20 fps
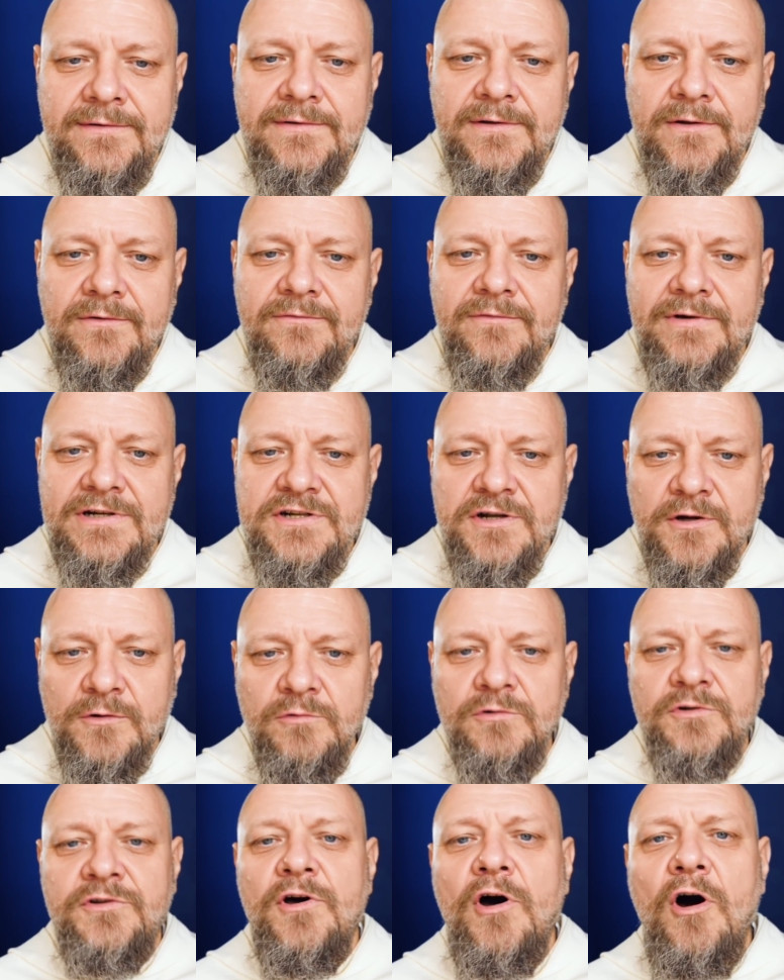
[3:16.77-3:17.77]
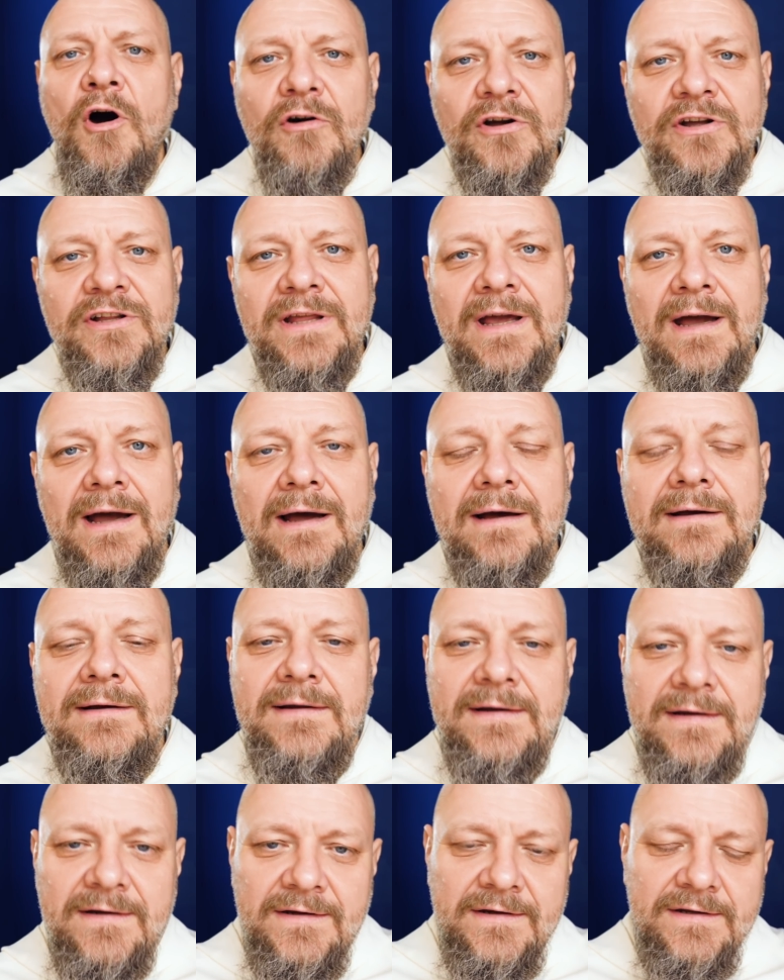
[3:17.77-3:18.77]
No właśnie kult ognia
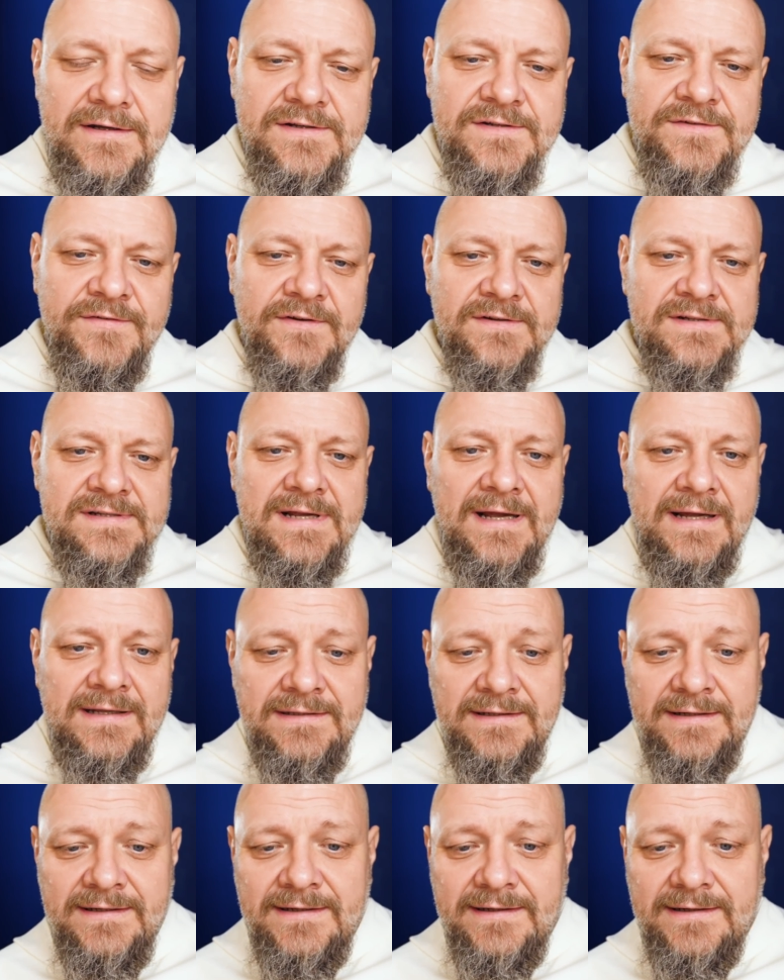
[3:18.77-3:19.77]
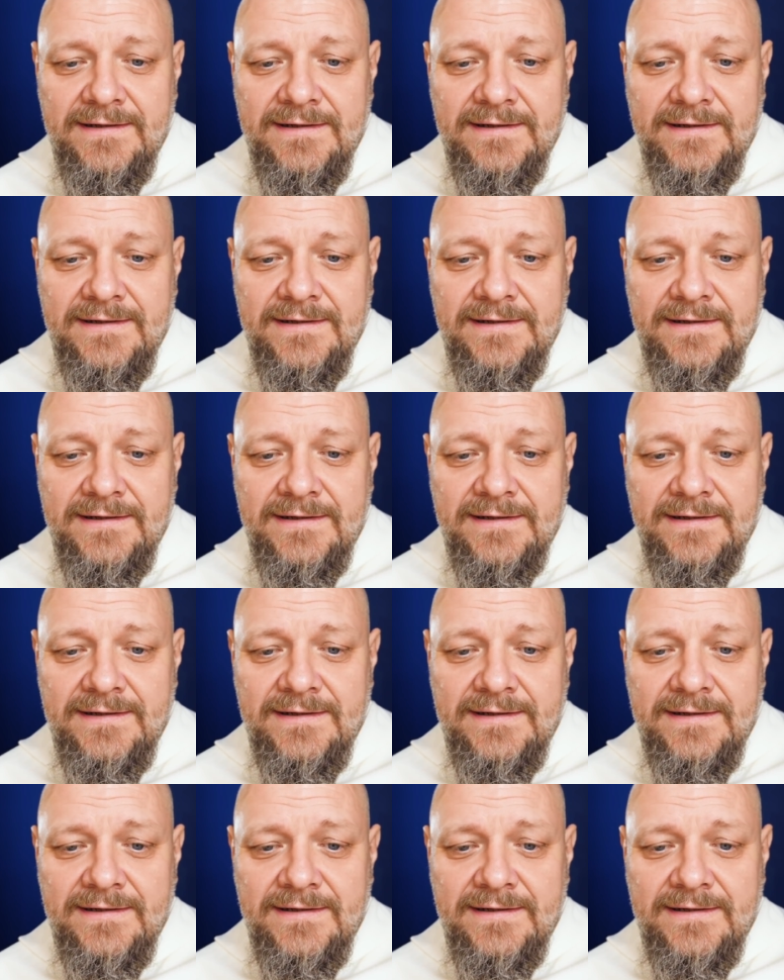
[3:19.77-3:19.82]
związany,